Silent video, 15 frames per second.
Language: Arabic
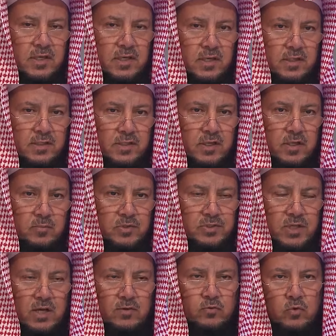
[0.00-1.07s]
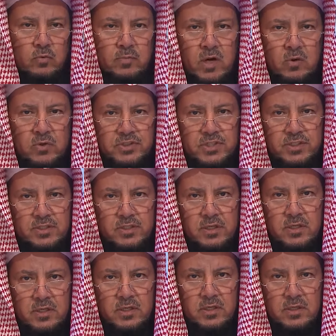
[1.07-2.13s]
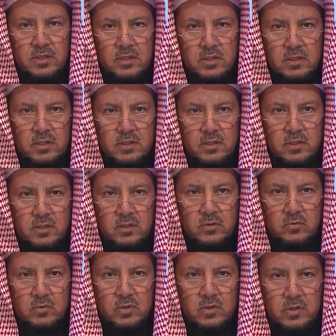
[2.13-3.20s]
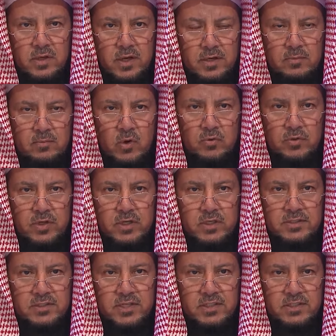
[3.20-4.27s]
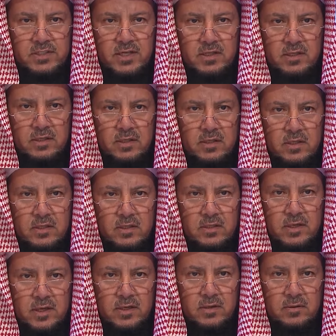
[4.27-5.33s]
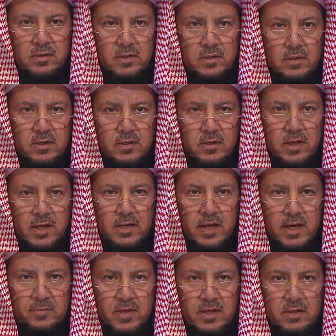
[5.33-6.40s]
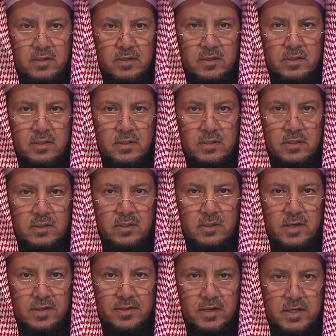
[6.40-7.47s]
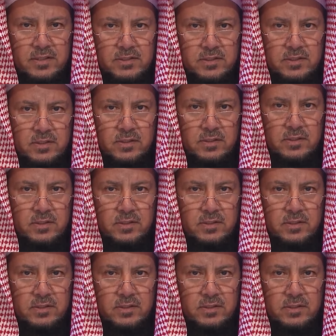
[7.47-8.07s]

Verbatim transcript: عندك المصحف وما وجدت يعني موضع للسجده؟ يعني آه، علامة هذا قصدك؟